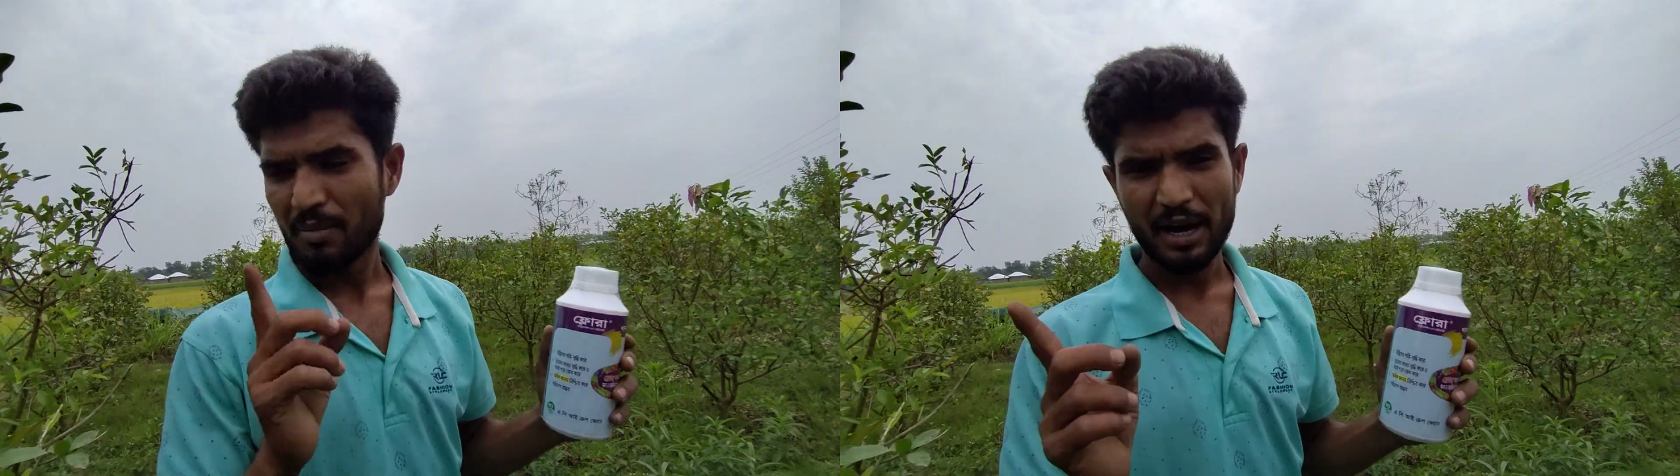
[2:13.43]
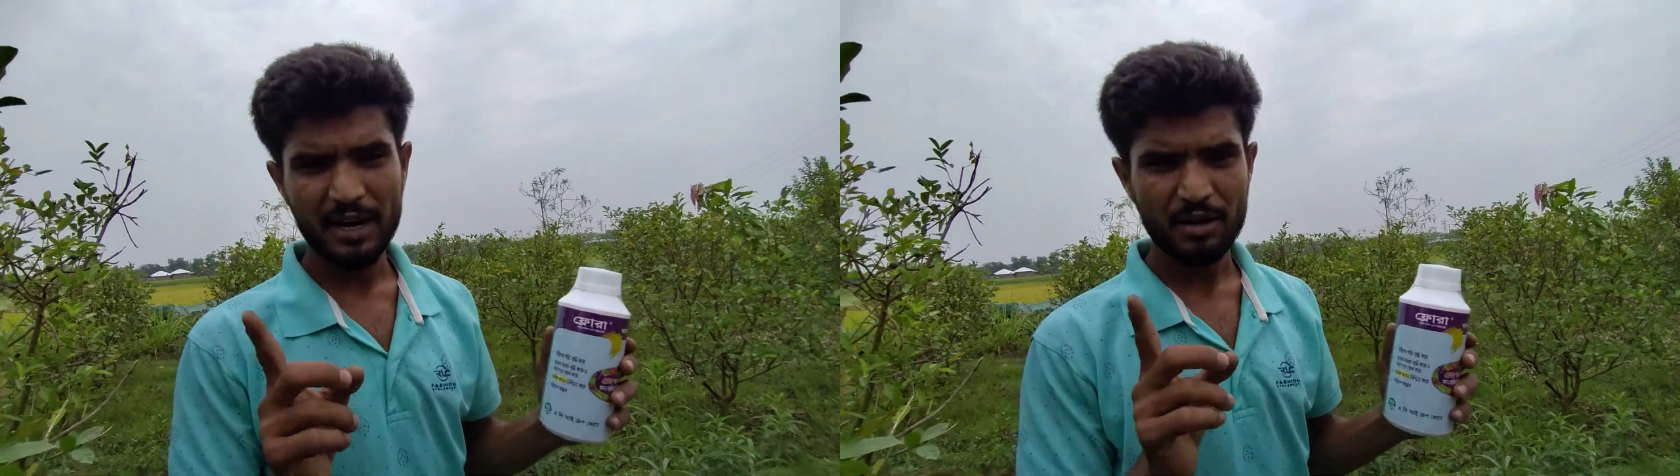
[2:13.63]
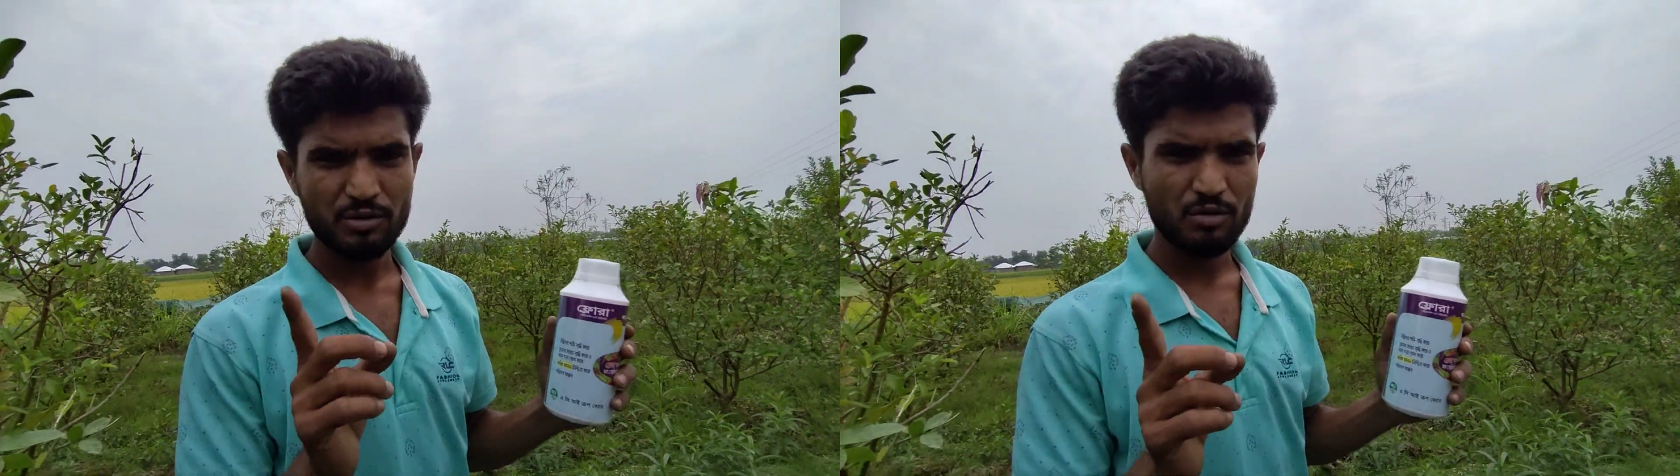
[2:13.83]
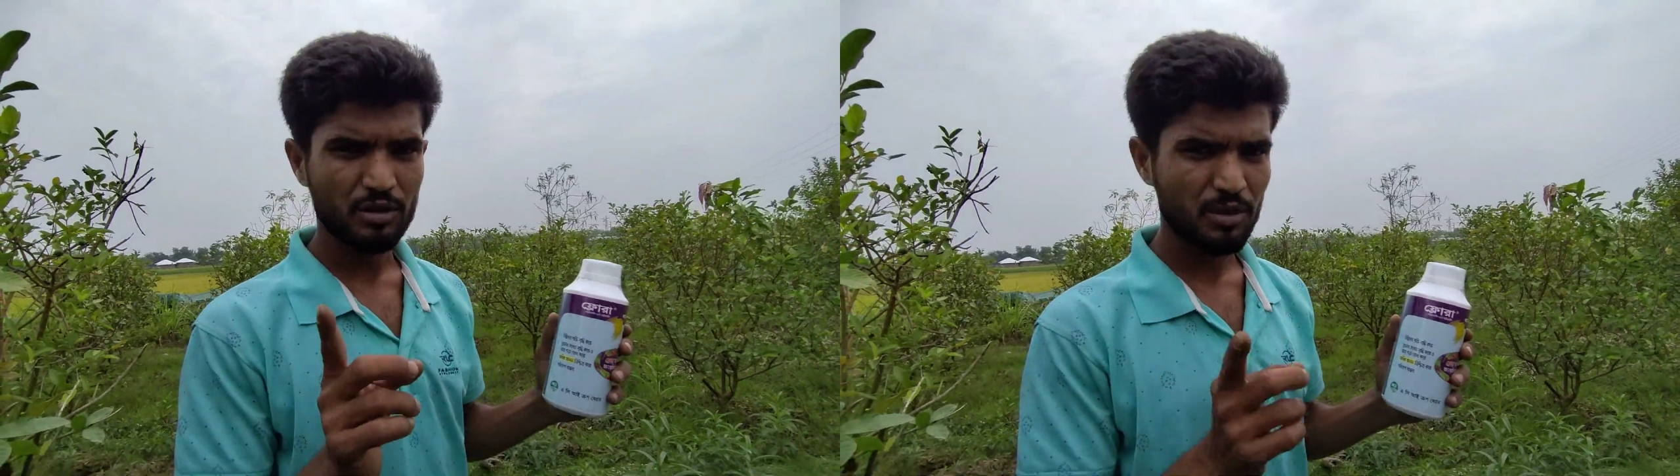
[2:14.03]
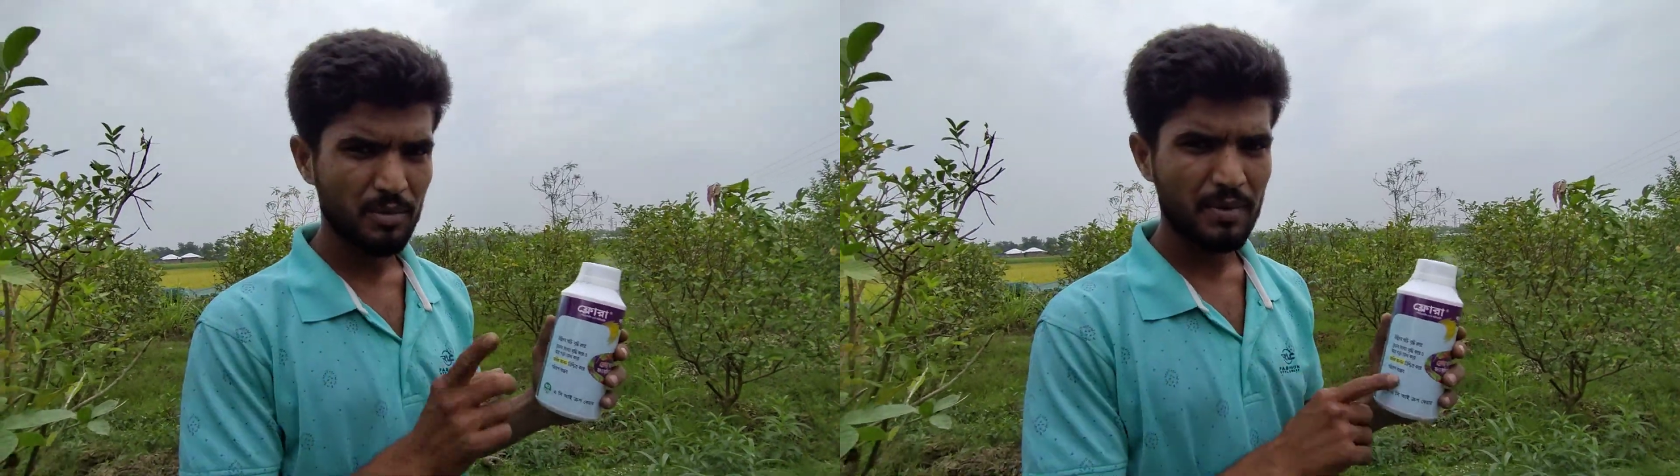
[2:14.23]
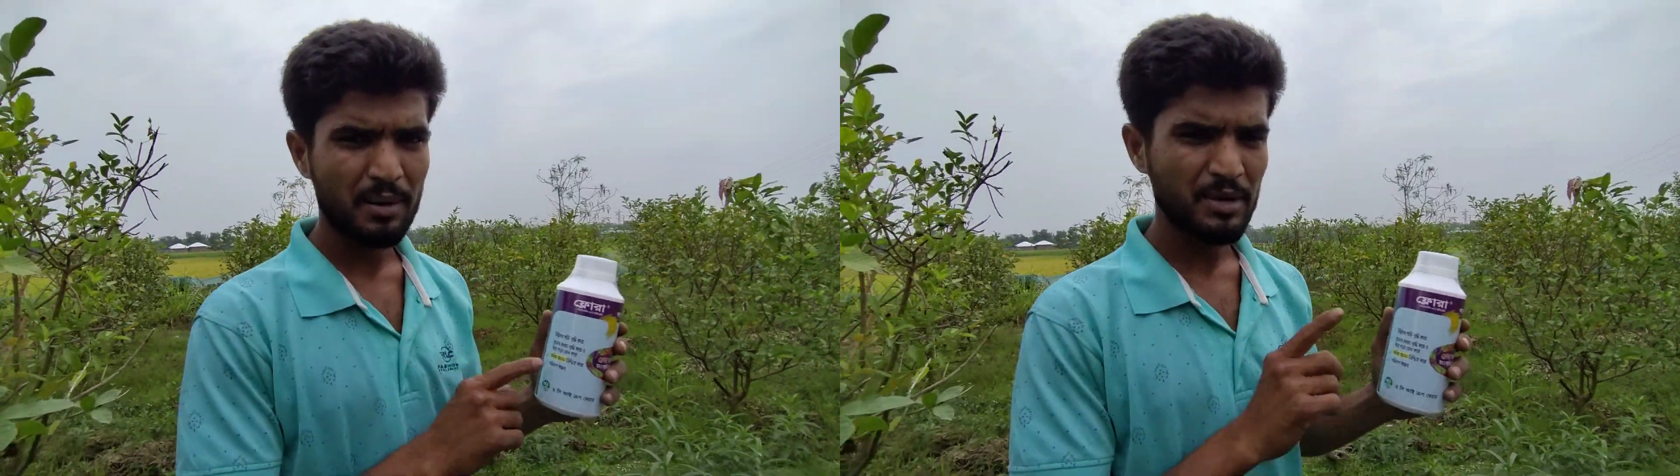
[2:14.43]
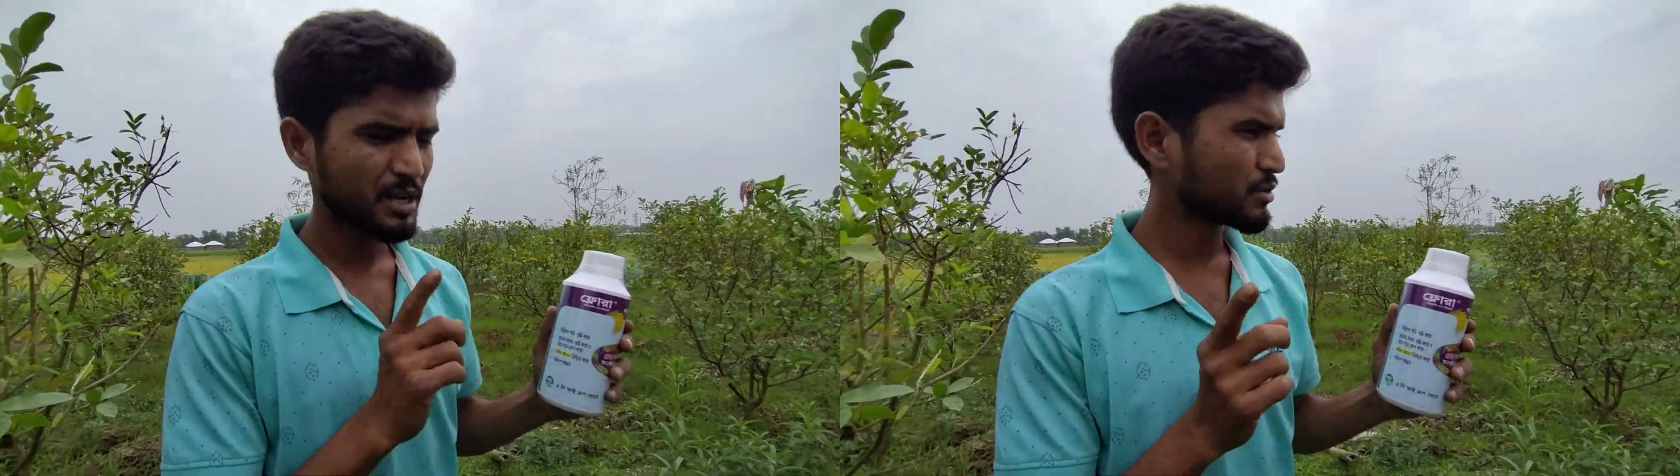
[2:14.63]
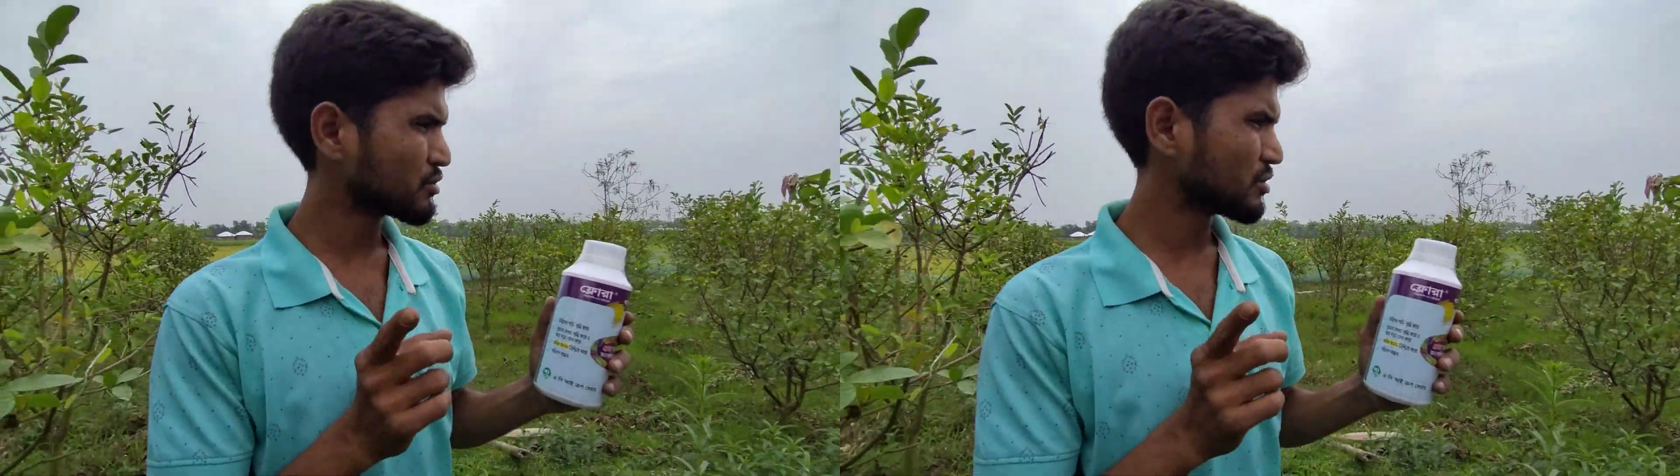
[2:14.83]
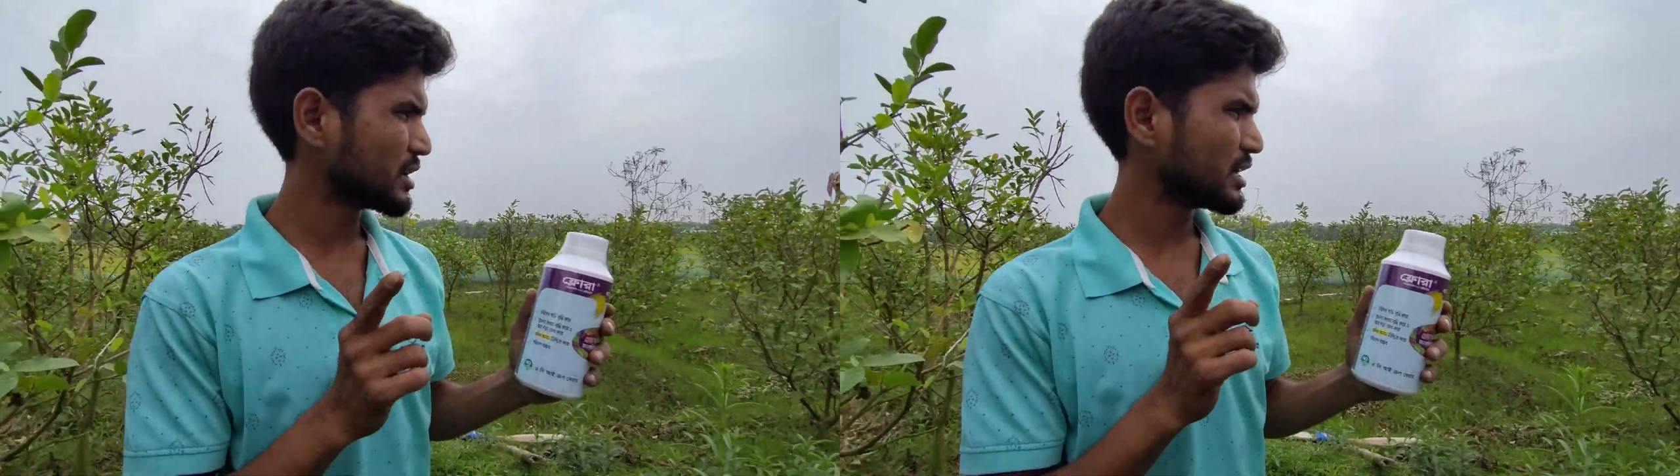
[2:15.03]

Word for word: বাগানে ইউজ করতে পারবেন আমি কিন্তু